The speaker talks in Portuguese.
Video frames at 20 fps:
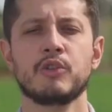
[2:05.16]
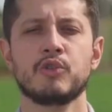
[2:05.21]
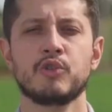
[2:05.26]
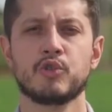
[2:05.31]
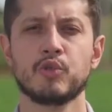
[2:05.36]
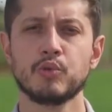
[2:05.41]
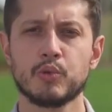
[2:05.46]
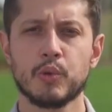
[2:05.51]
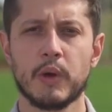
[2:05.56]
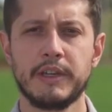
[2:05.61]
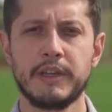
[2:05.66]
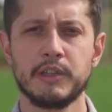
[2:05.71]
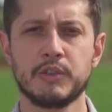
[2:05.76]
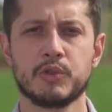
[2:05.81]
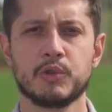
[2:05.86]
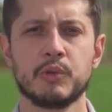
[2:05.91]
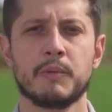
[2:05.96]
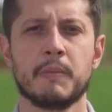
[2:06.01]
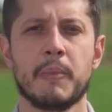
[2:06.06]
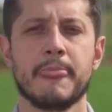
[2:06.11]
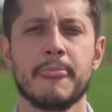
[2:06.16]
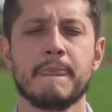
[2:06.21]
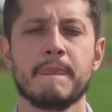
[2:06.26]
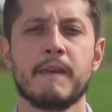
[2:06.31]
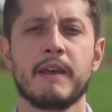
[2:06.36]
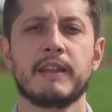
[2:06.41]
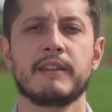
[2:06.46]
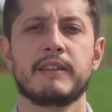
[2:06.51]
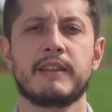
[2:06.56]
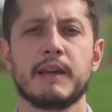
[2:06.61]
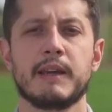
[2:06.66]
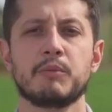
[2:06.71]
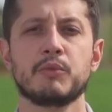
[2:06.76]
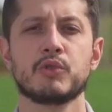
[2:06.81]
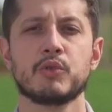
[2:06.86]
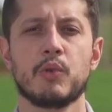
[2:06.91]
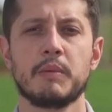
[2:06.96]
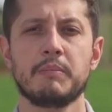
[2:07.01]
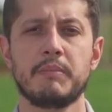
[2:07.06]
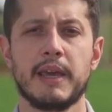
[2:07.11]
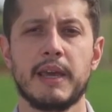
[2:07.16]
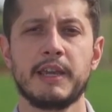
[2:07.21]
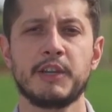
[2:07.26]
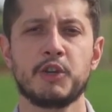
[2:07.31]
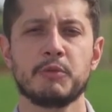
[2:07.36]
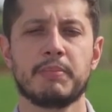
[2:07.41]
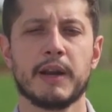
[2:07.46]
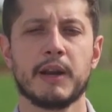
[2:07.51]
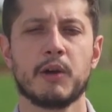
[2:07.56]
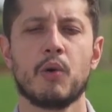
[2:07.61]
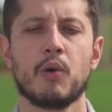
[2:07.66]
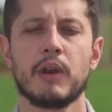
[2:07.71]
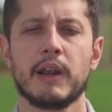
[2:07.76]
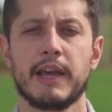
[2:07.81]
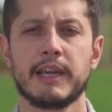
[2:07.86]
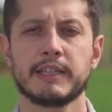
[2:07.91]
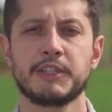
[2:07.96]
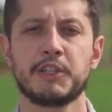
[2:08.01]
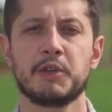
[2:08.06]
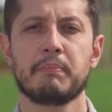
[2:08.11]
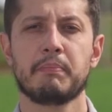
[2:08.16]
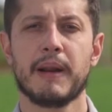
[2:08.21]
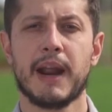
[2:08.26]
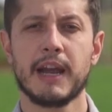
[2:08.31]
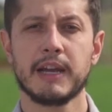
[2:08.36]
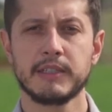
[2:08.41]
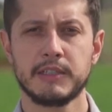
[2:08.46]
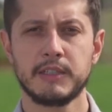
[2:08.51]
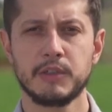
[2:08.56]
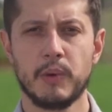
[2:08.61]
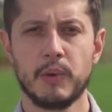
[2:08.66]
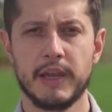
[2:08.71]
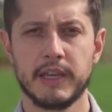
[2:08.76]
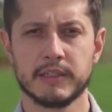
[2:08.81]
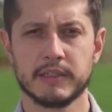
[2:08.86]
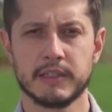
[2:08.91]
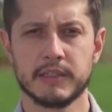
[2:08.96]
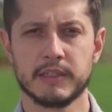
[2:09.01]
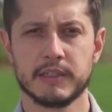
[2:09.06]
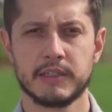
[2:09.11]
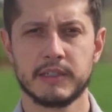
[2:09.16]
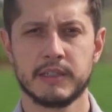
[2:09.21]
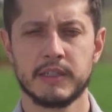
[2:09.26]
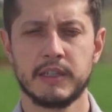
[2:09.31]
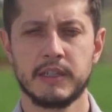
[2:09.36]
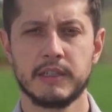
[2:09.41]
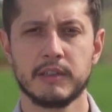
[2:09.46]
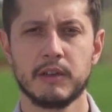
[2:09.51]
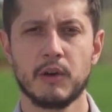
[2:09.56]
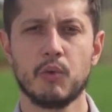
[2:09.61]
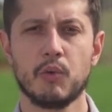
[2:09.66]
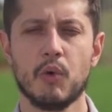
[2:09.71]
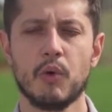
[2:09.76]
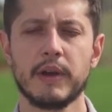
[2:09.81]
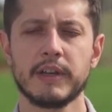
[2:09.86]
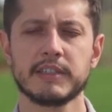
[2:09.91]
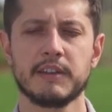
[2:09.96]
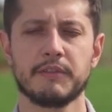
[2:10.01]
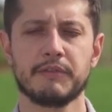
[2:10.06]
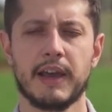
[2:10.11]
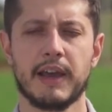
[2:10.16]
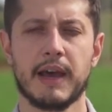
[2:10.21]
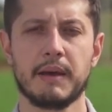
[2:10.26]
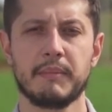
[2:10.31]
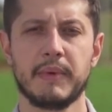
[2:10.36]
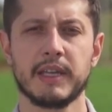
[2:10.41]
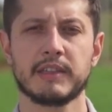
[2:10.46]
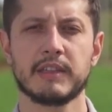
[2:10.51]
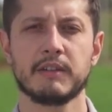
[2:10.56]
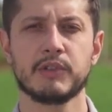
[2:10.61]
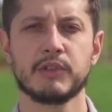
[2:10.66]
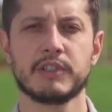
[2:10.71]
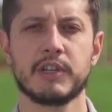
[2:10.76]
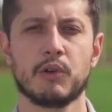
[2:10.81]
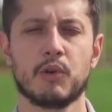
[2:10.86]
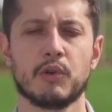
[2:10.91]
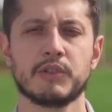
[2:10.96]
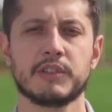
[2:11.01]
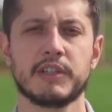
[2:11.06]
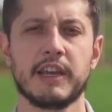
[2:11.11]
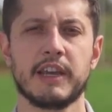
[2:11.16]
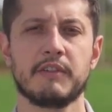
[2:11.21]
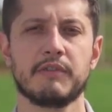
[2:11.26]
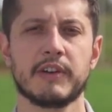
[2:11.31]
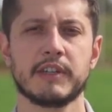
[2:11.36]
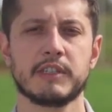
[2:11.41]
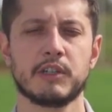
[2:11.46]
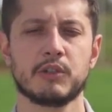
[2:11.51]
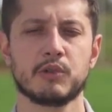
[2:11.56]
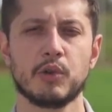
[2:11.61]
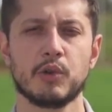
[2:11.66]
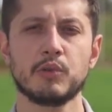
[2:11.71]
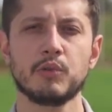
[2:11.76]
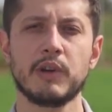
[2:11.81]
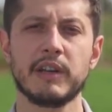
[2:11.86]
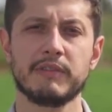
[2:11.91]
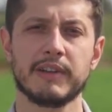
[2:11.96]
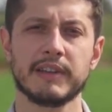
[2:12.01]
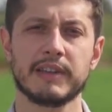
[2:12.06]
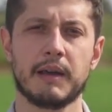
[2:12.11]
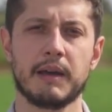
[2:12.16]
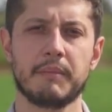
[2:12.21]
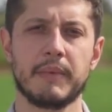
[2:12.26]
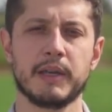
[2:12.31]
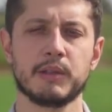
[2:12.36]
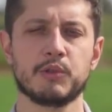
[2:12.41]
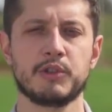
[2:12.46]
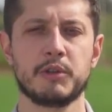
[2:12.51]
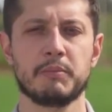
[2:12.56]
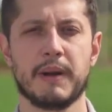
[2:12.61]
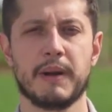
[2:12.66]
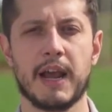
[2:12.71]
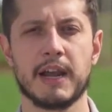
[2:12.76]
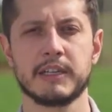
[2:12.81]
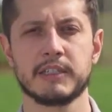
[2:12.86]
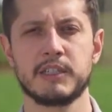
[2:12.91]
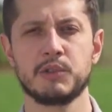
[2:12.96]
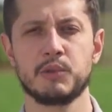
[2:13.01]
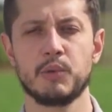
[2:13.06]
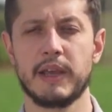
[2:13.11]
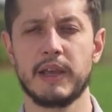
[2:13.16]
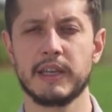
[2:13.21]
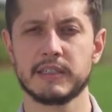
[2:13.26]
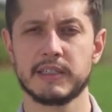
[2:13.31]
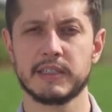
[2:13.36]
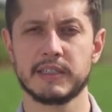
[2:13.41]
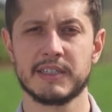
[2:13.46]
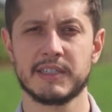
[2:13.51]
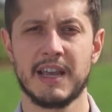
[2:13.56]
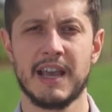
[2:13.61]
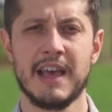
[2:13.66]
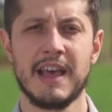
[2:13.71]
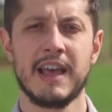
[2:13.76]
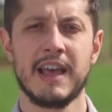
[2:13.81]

Junto a isso, temos um ambiente para coleta de pragas e doenças. Então, com essa ferramenta, você consegue fazer todo um levantamento de pragas e doenças